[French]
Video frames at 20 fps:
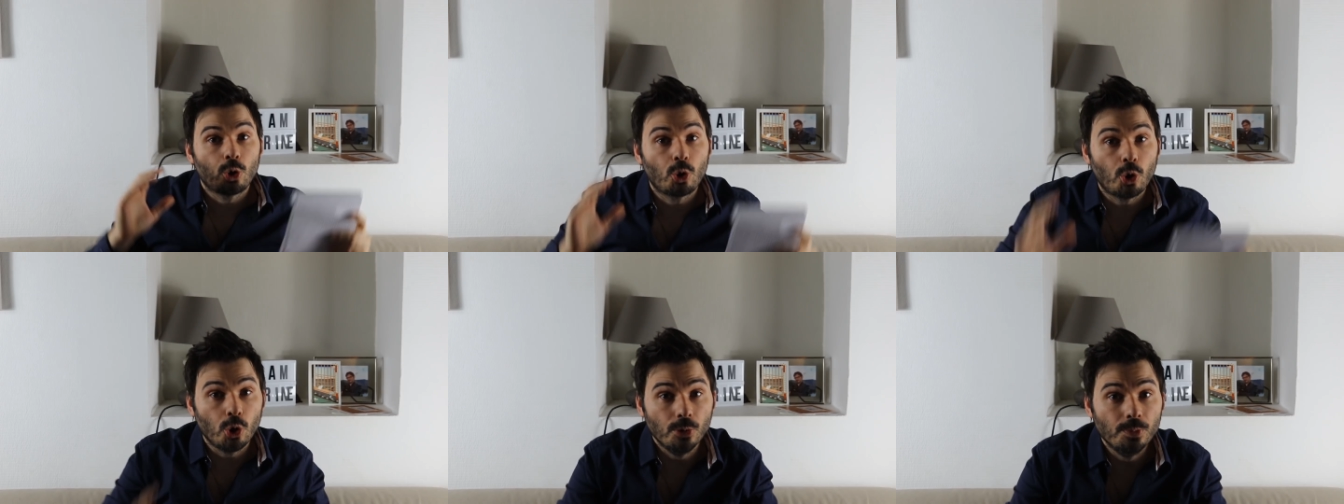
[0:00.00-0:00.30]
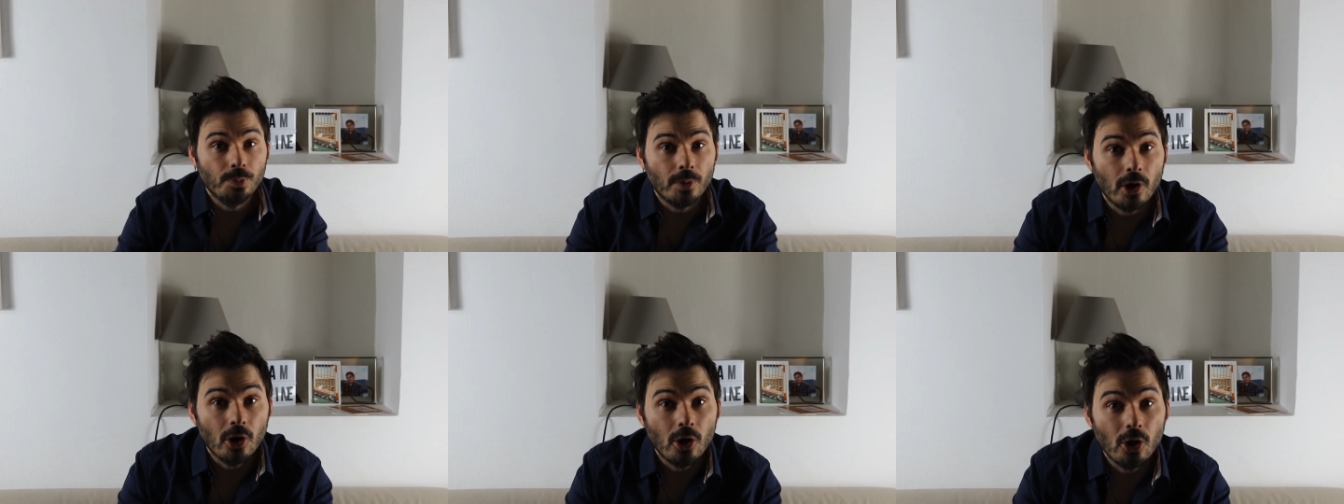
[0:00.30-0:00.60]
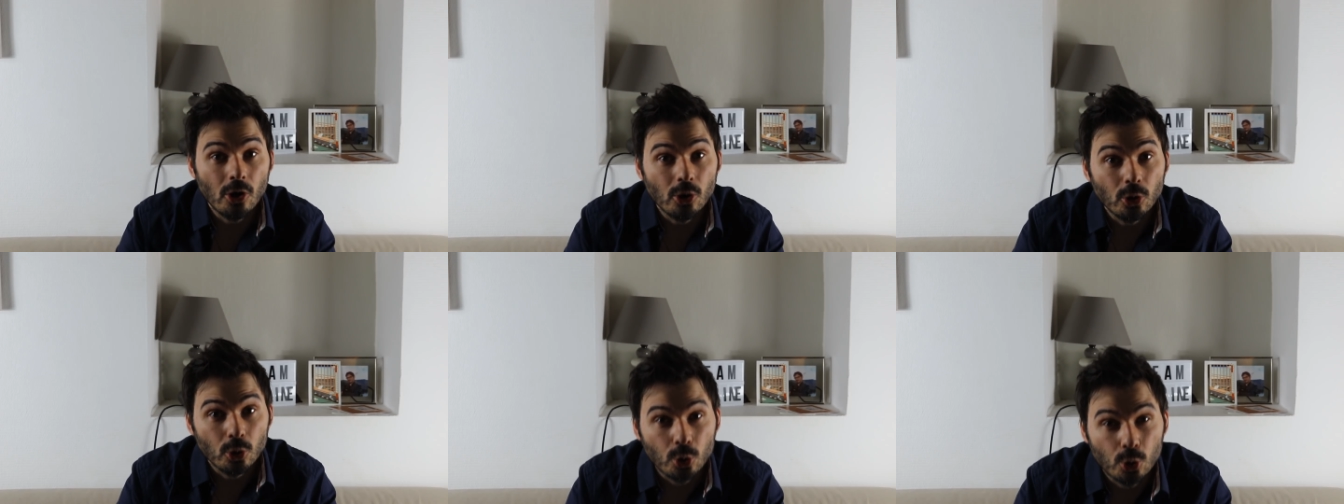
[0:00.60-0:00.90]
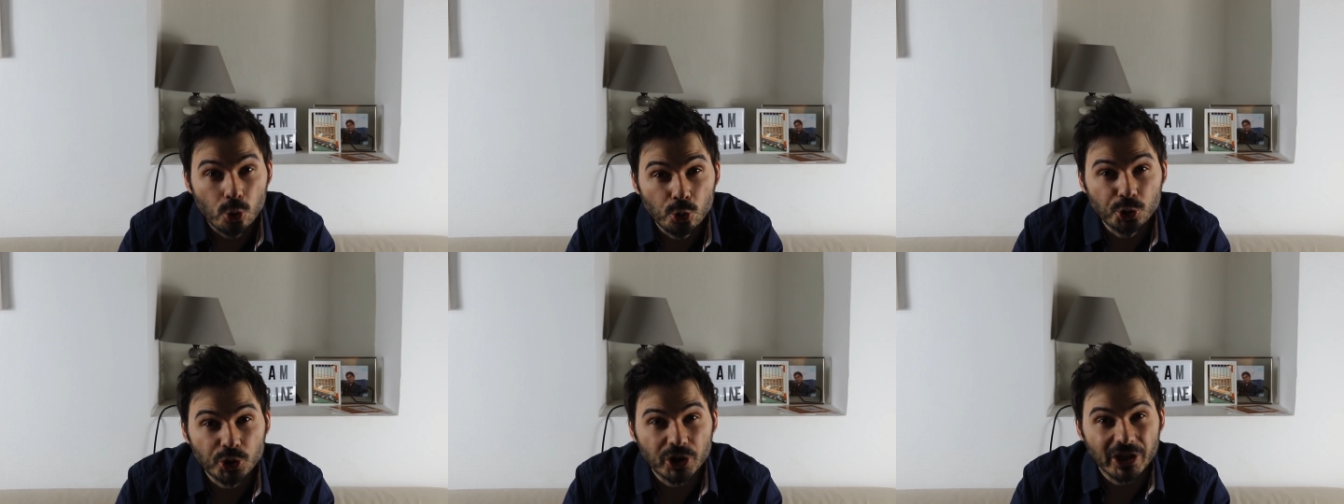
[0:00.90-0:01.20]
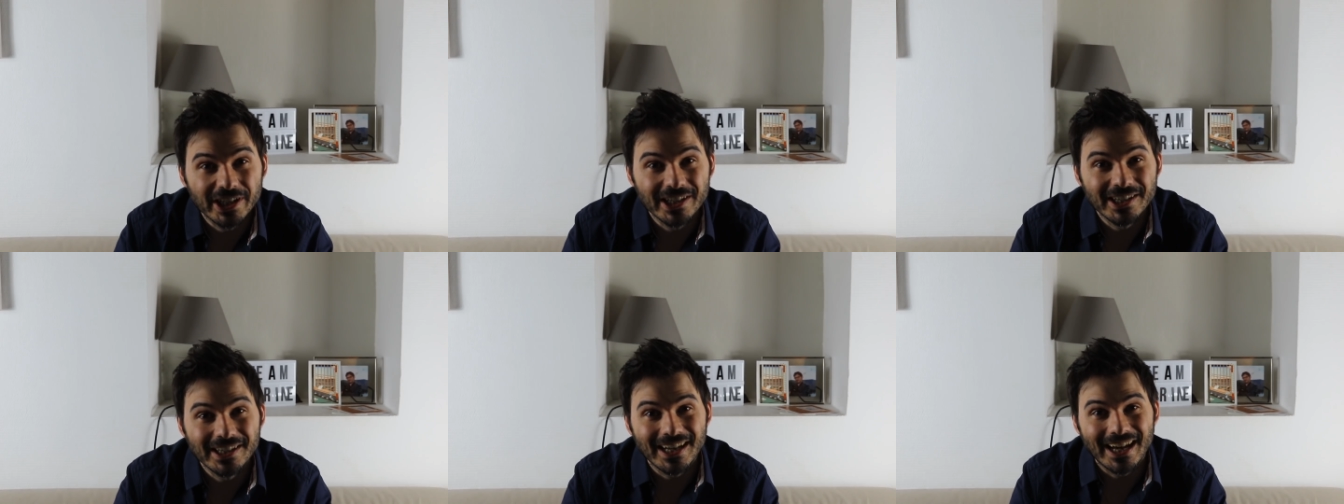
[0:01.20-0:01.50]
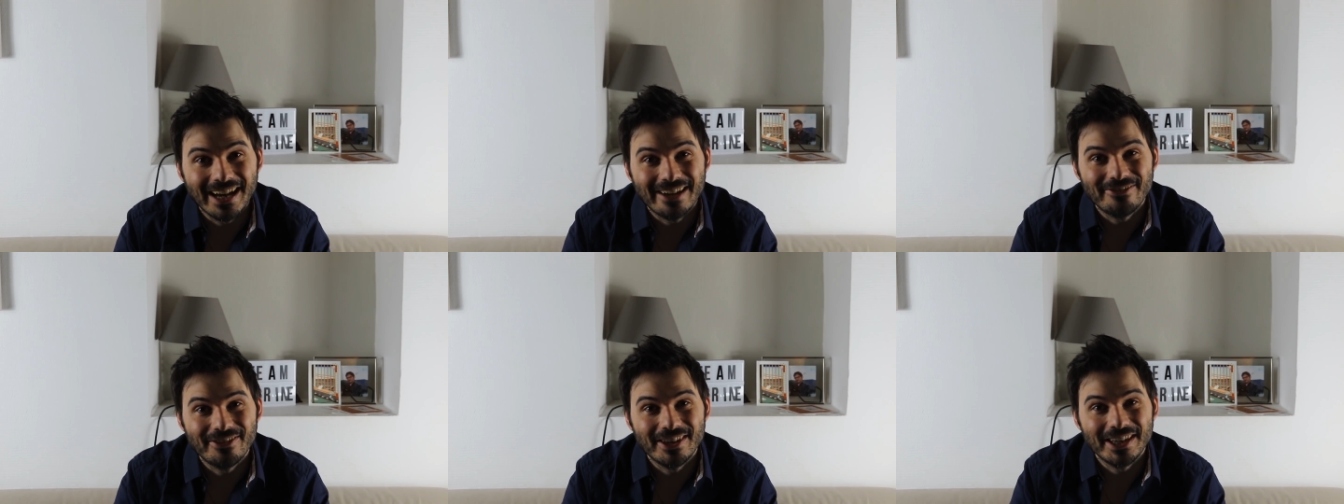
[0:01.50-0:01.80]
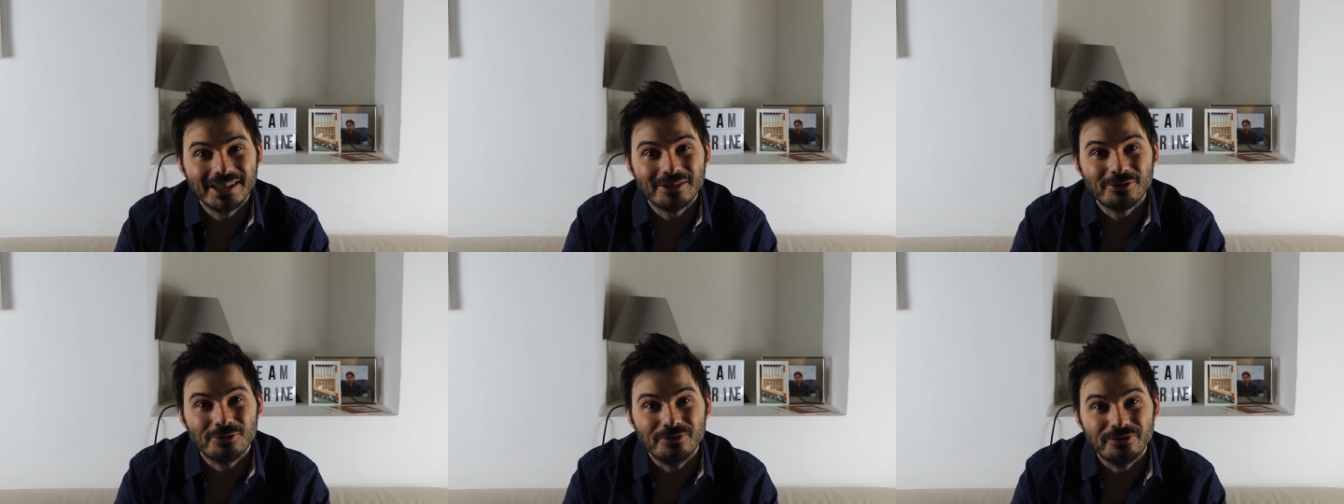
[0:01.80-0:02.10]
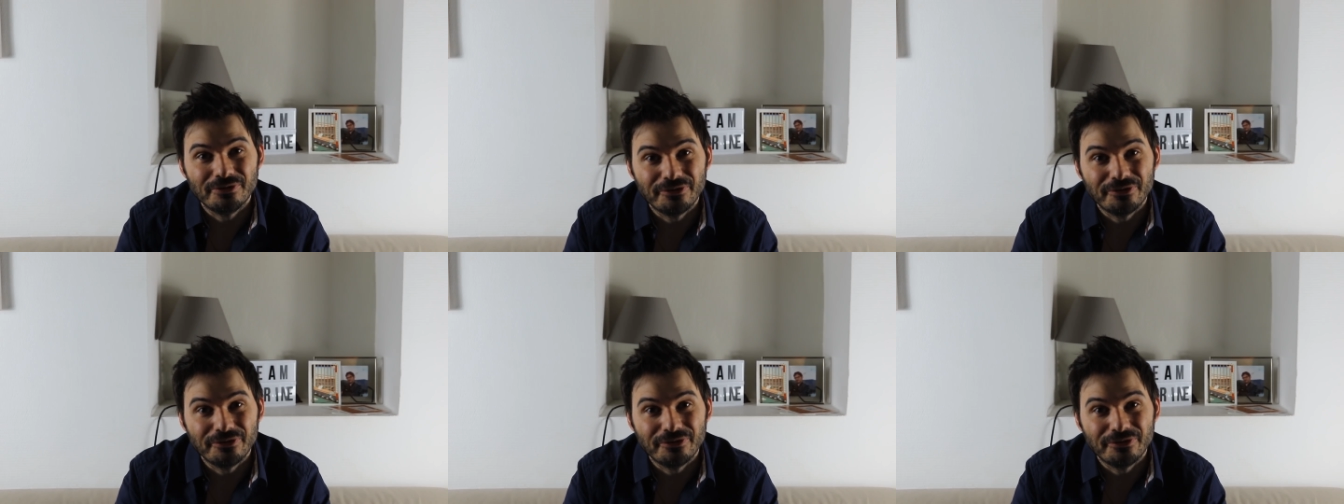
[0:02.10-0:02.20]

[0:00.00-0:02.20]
Comment coucher avec une